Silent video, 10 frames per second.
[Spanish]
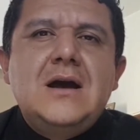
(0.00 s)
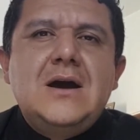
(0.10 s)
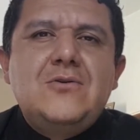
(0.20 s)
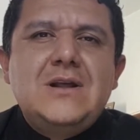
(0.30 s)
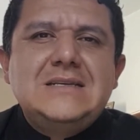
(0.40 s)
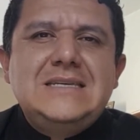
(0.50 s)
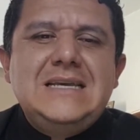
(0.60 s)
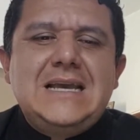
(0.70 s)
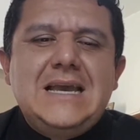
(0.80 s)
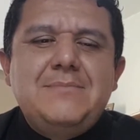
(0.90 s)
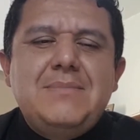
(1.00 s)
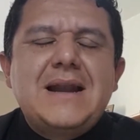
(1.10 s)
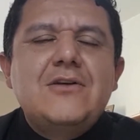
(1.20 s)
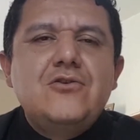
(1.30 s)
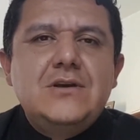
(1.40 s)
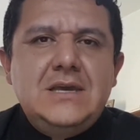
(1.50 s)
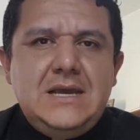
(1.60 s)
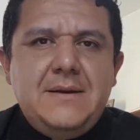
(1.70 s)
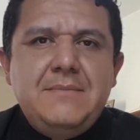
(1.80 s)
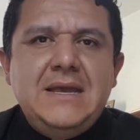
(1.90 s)
Ahora sí que
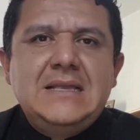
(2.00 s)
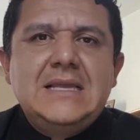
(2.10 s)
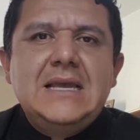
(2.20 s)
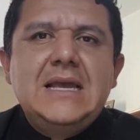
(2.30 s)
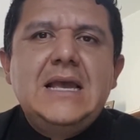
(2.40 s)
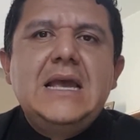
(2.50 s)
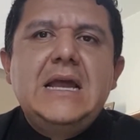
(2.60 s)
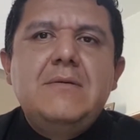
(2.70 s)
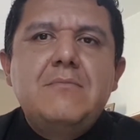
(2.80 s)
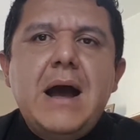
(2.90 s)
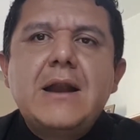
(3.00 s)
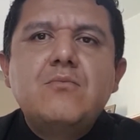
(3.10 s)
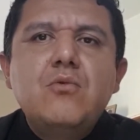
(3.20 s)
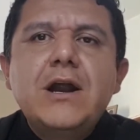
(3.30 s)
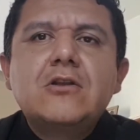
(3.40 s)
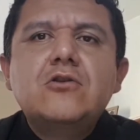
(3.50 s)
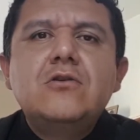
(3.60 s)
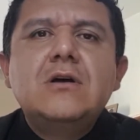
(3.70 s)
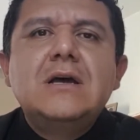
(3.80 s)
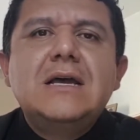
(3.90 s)
paradójicamente el Mar
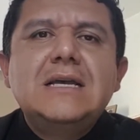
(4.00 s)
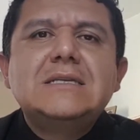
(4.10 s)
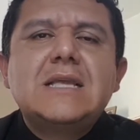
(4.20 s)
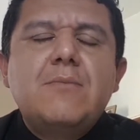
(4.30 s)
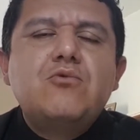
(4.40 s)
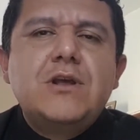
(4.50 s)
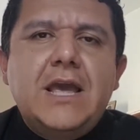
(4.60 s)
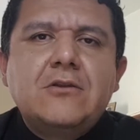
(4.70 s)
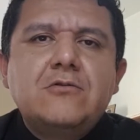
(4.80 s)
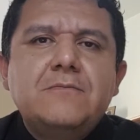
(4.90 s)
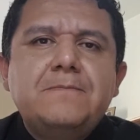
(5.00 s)
Muerto está muriendo.